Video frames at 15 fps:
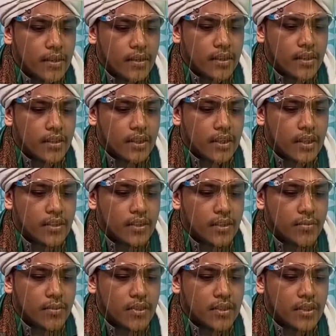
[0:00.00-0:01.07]
Kita hanya
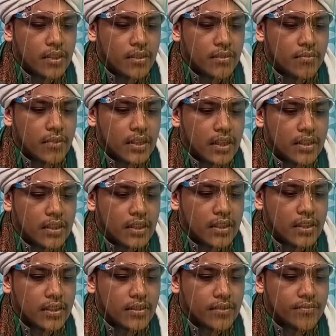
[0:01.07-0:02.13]
bisa
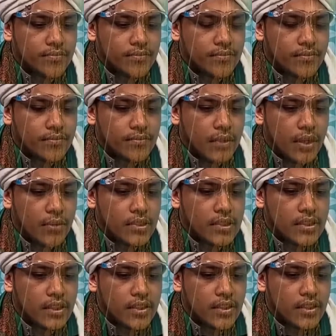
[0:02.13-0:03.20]
mengatakan
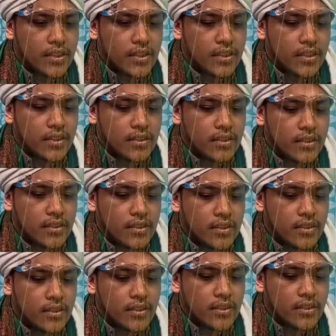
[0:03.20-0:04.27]
bahwasannya
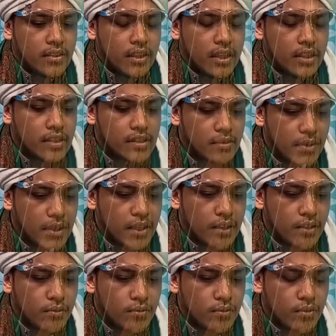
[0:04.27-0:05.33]
kita
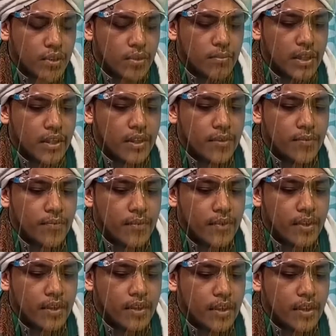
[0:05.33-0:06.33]
semangat untuk ibadah, ya.